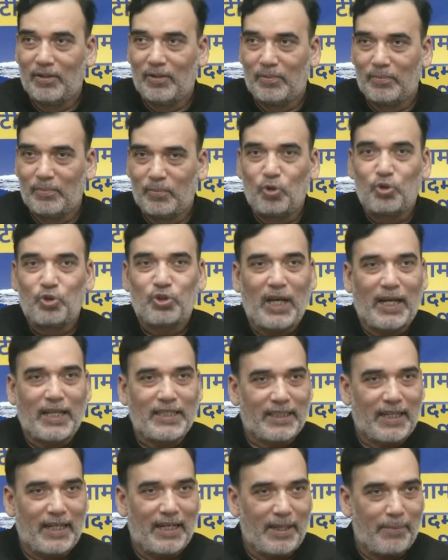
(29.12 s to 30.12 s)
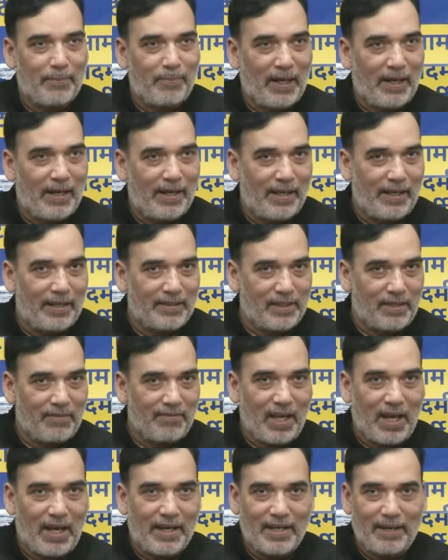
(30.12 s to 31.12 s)
पूछताछ के लिए पहले
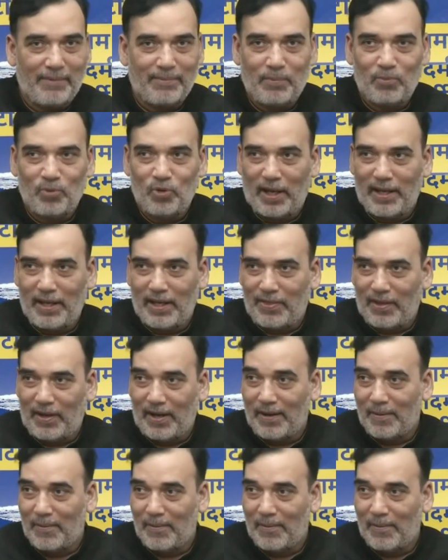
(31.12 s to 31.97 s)
सीबीआई ने भी बुलाया था